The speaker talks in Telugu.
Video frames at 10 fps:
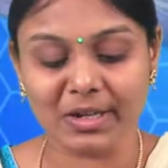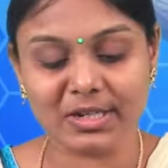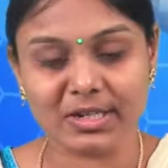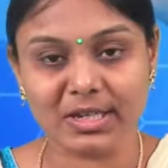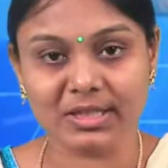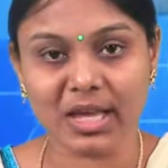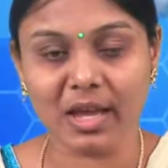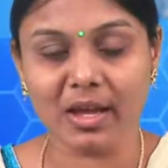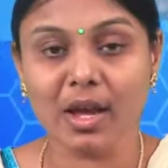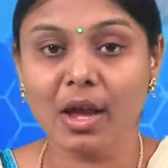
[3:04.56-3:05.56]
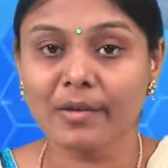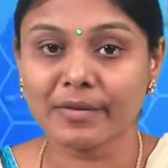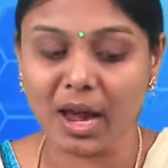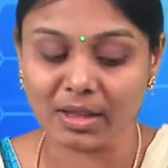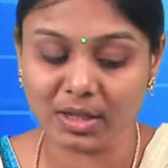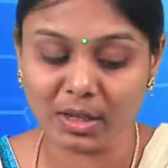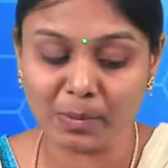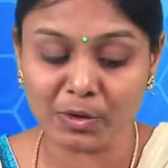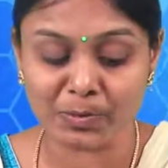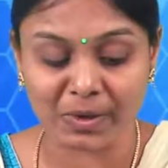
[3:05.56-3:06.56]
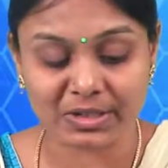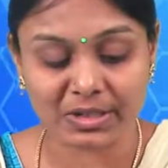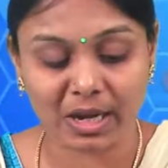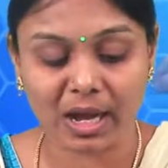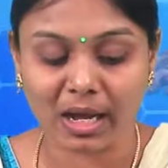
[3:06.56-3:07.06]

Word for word: పరీక్ష చేస్తే వ్యాధి క్రిములు స్పష్టంగా